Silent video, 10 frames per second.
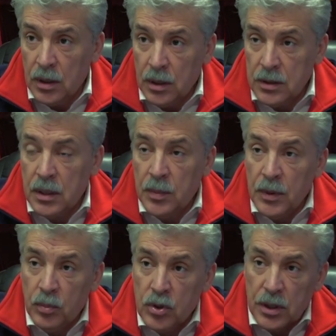Если теперь
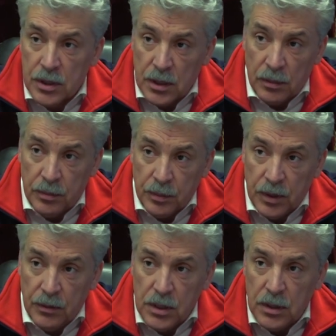бюджет стал
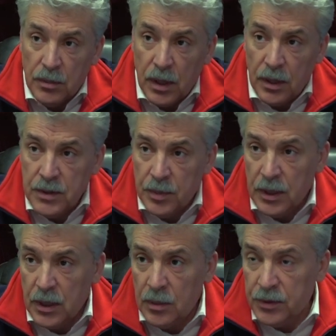первичным, а все
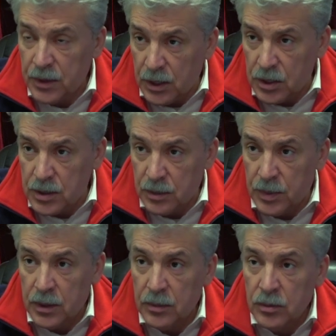программы вторичные.
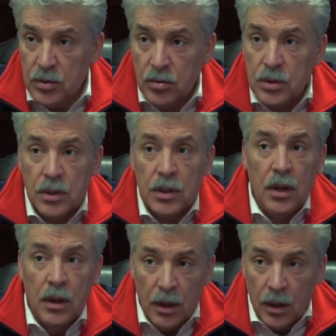Поэтому на сегодняшний
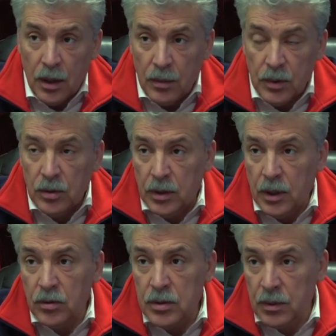день мы только
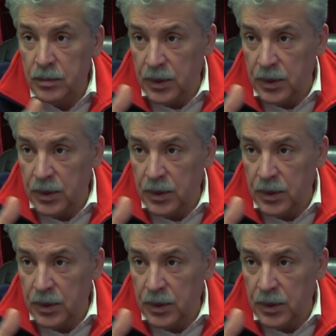одно знаем.